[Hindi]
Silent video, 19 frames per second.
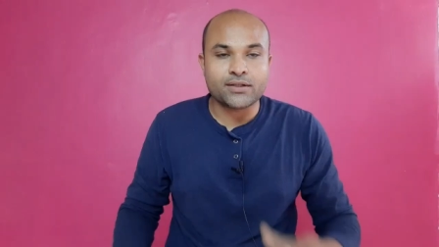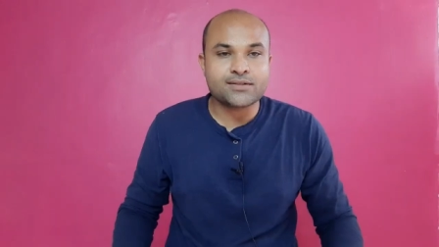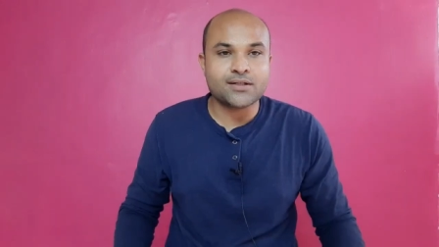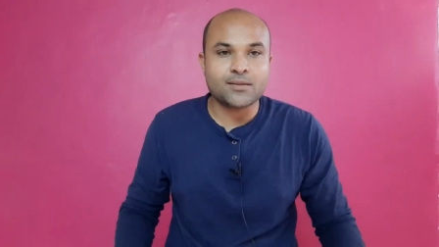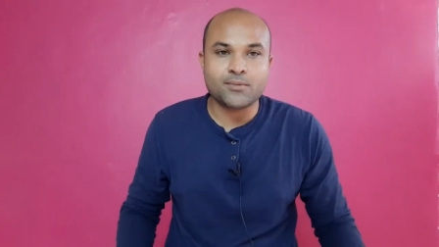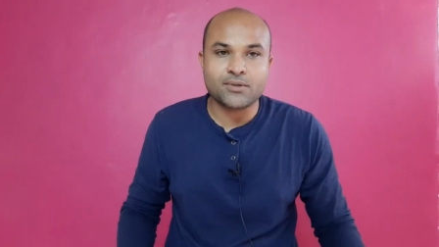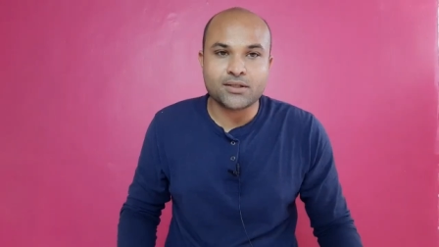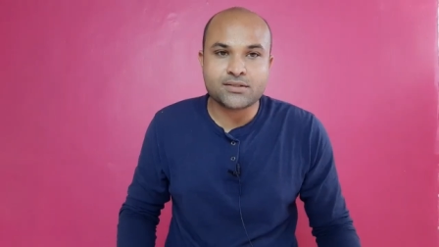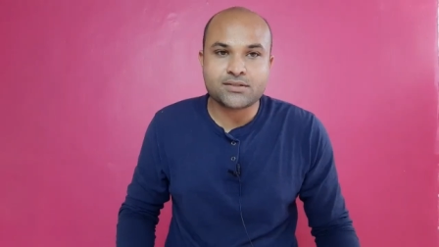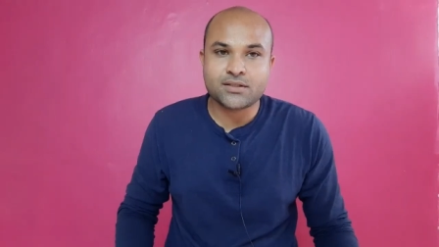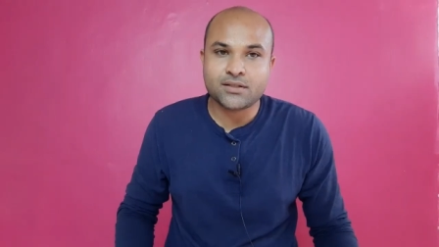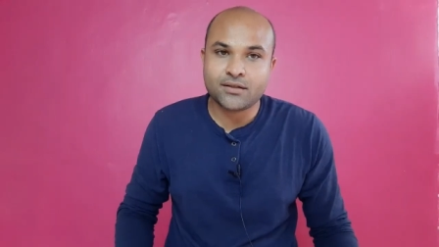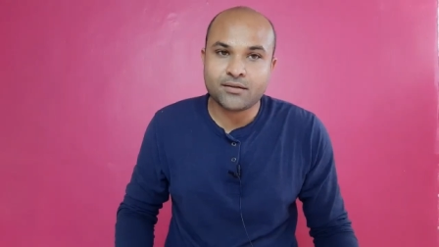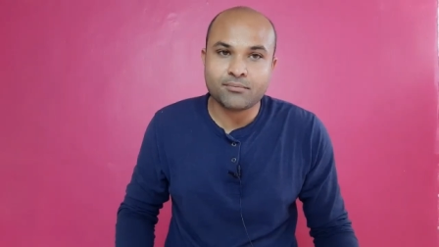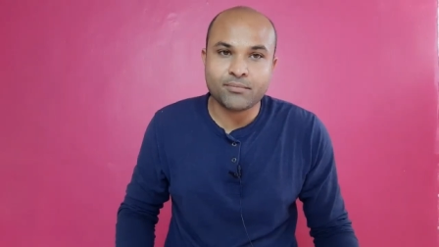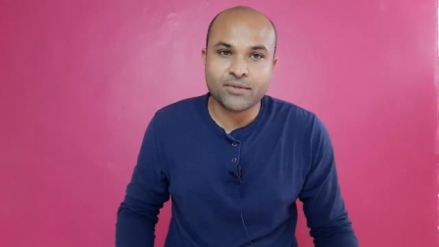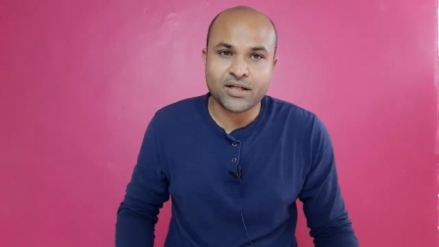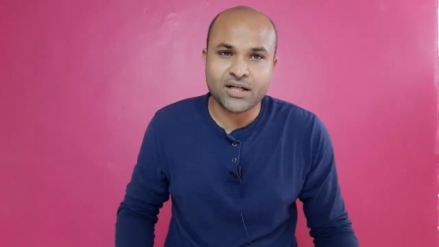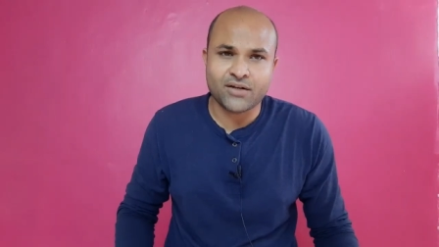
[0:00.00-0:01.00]
ही
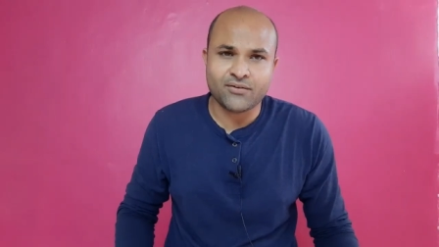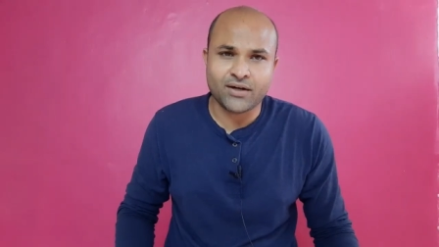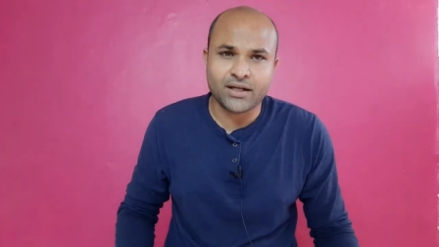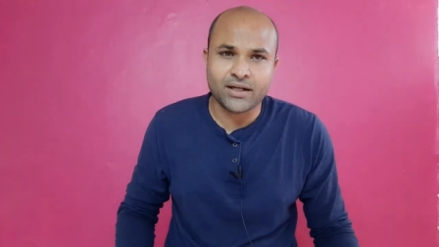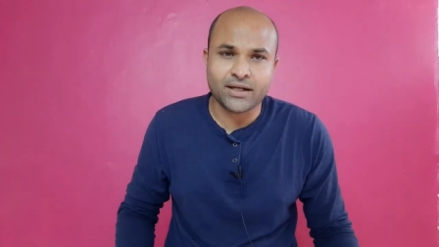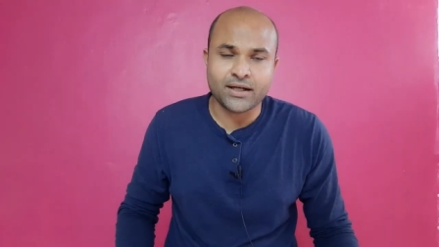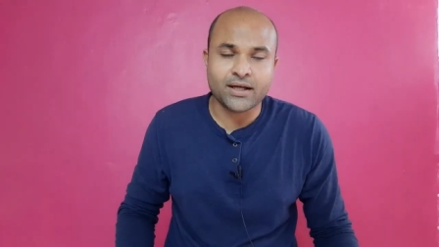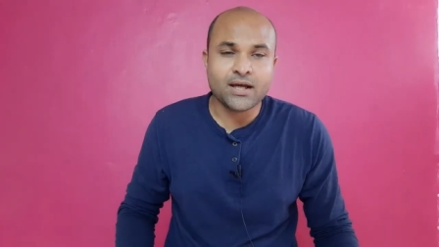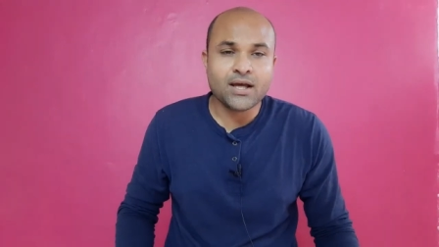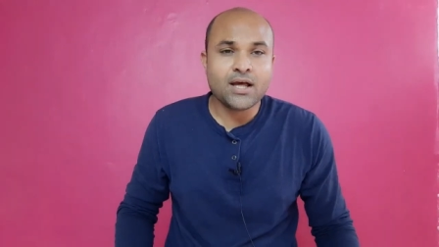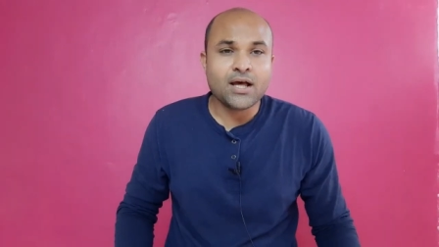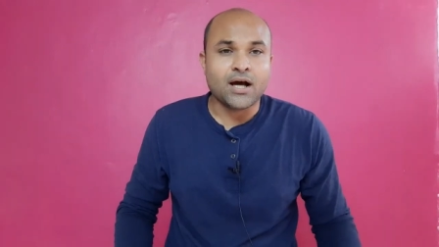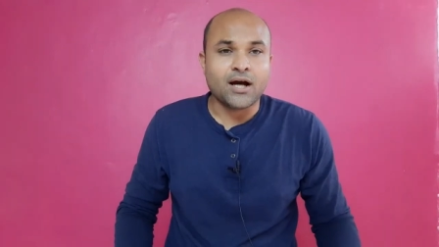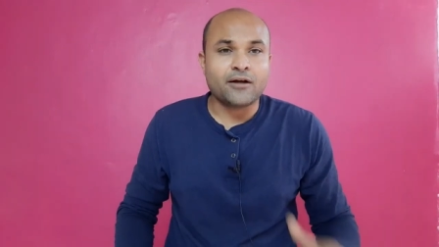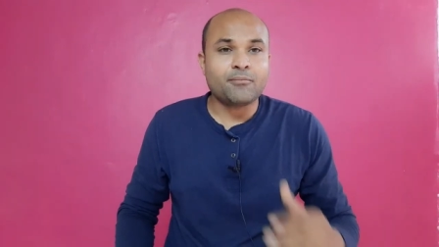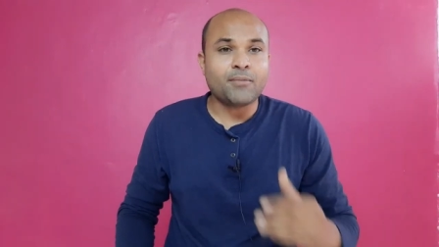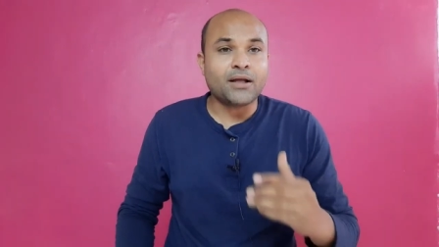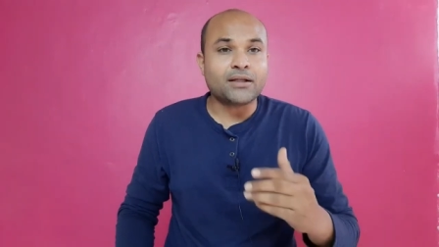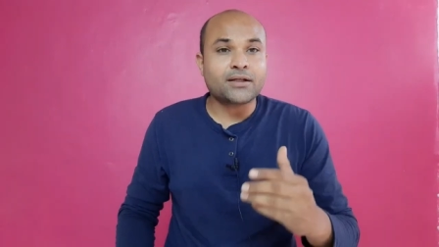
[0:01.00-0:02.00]
ज़बरदस्त मिलने वाली है
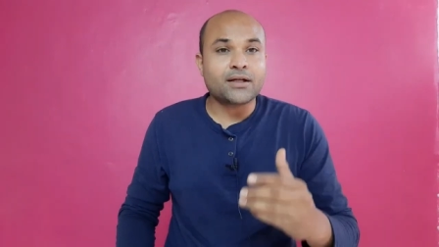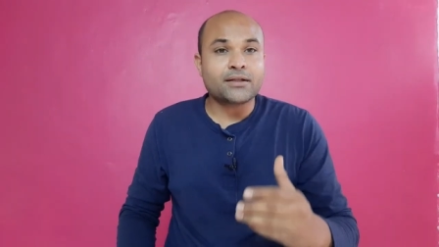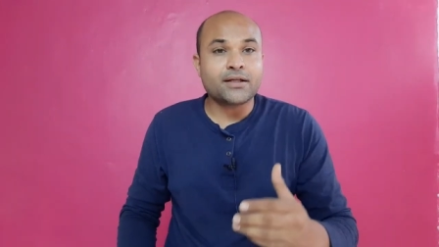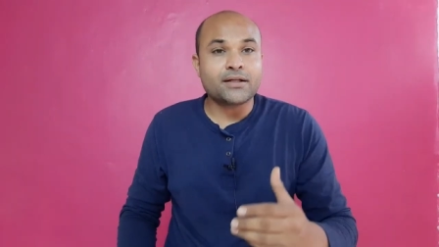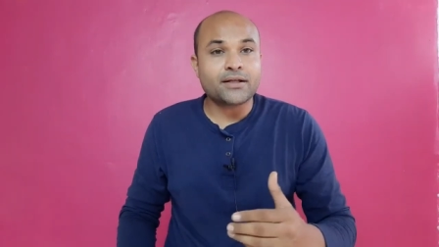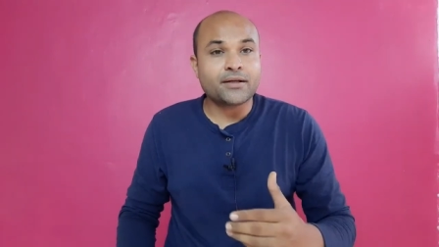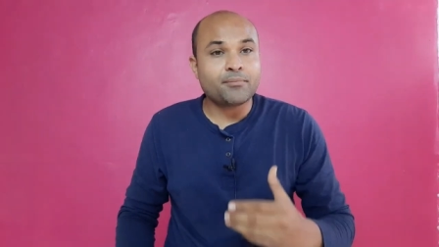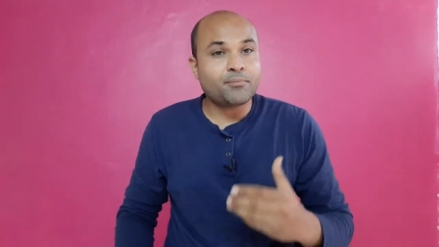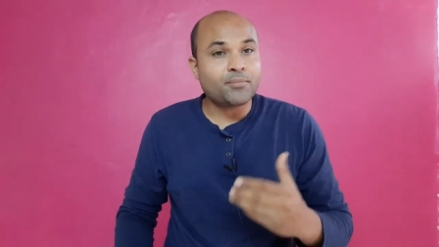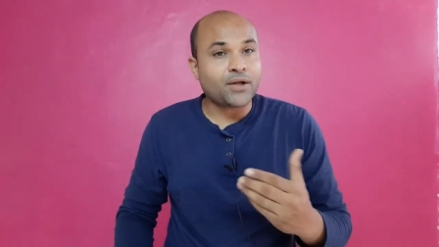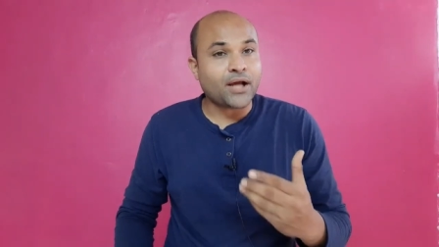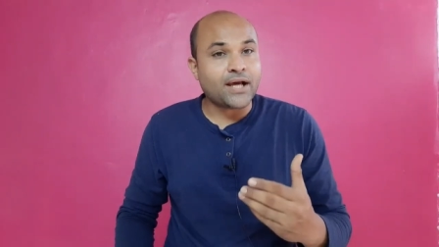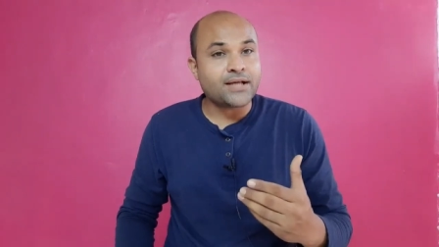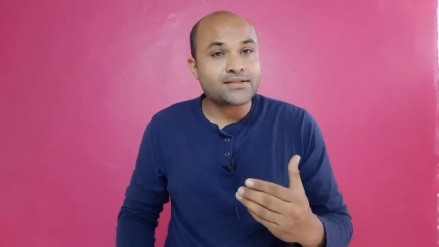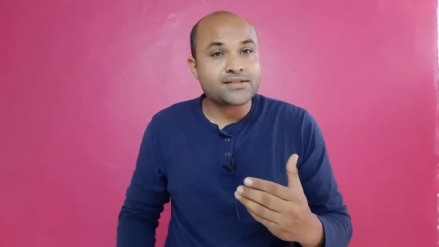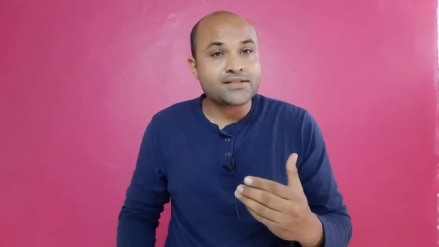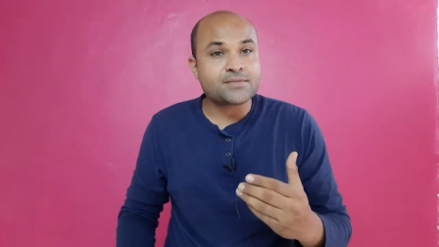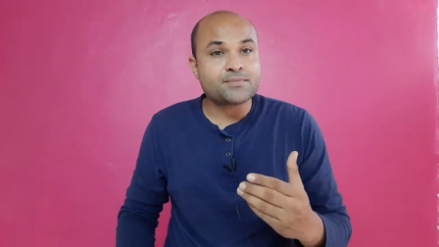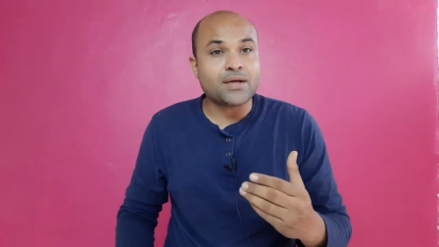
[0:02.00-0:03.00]
अगर बात करते हैं इनकी
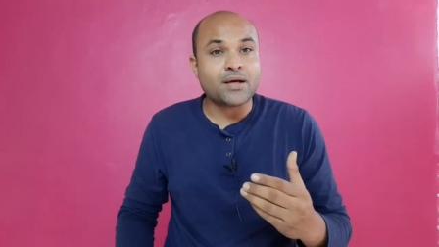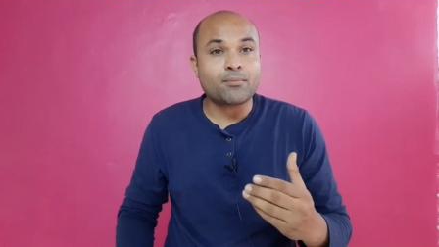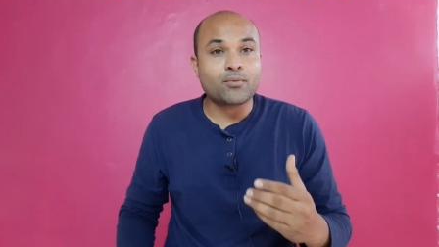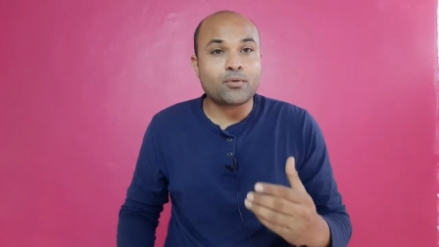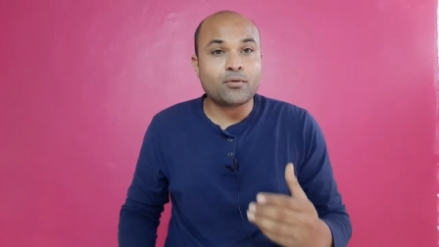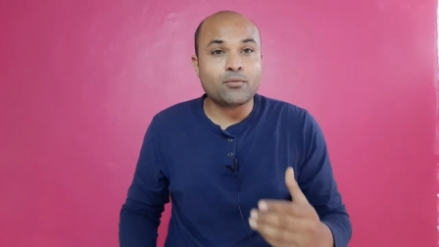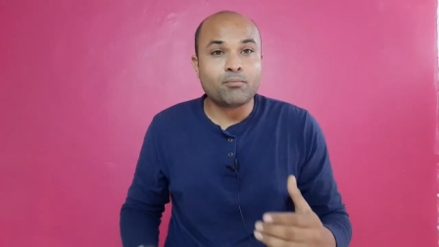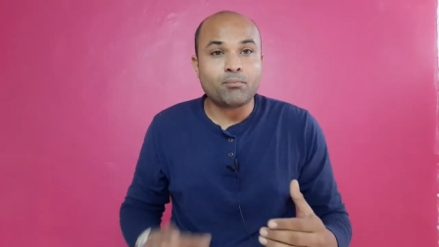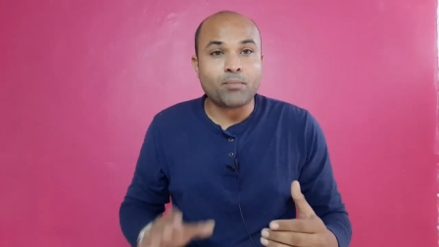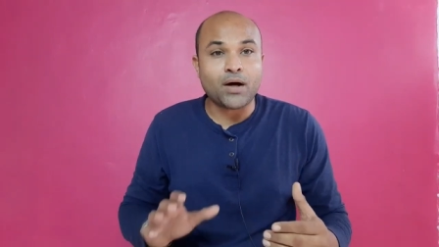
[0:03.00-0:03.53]
प्राइस की इसमें आपको